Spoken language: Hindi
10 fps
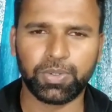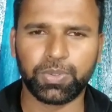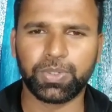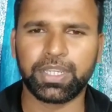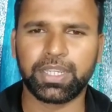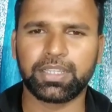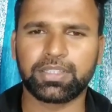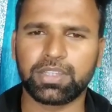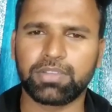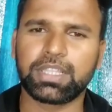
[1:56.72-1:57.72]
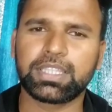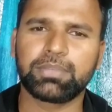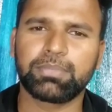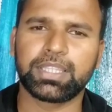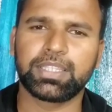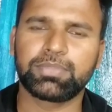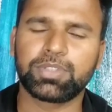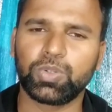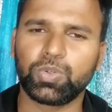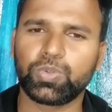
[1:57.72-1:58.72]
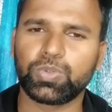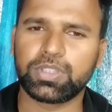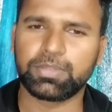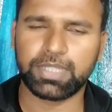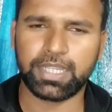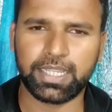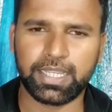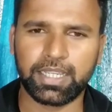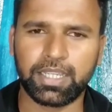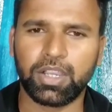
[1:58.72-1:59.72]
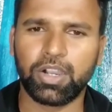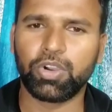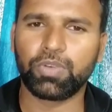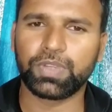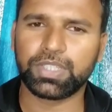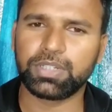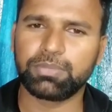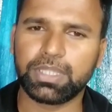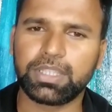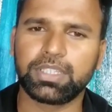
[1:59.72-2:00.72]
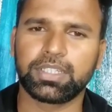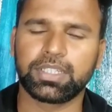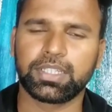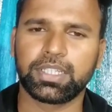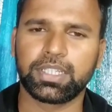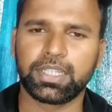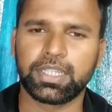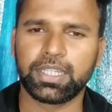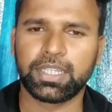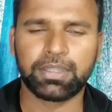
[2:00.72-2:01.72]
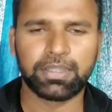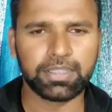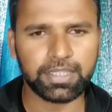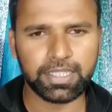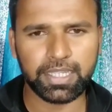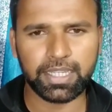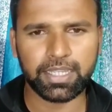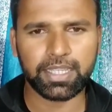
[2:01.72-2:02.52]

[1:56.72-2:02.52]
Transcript: उन्होंने संवाद के माध्यम से लोगों को समझाया और वचनबद्ध दिया